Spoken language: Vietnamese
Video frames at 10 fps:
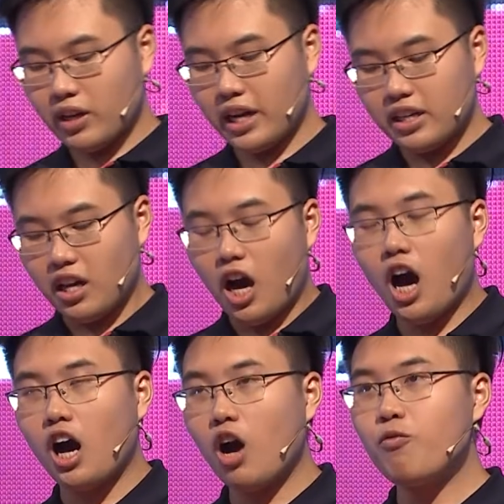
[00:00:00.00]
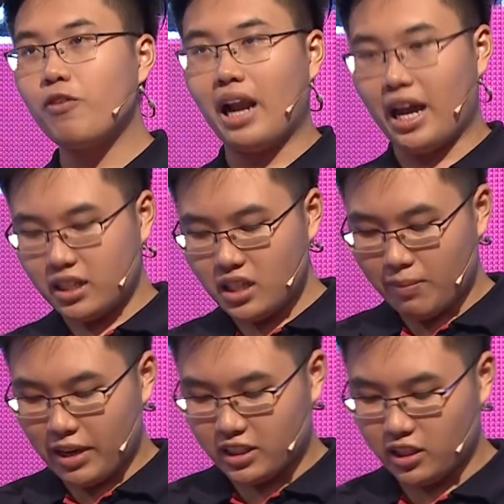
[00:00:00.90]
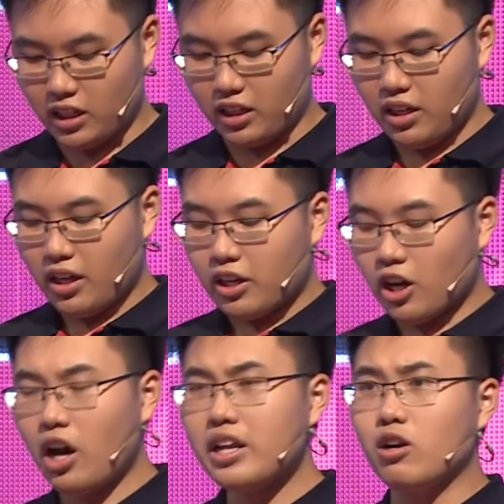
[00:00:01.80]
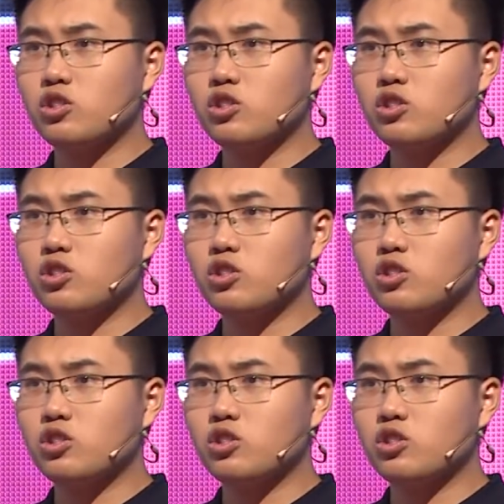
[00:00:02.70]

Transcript: nhân họ không phải là những người bình thường. Đó là điều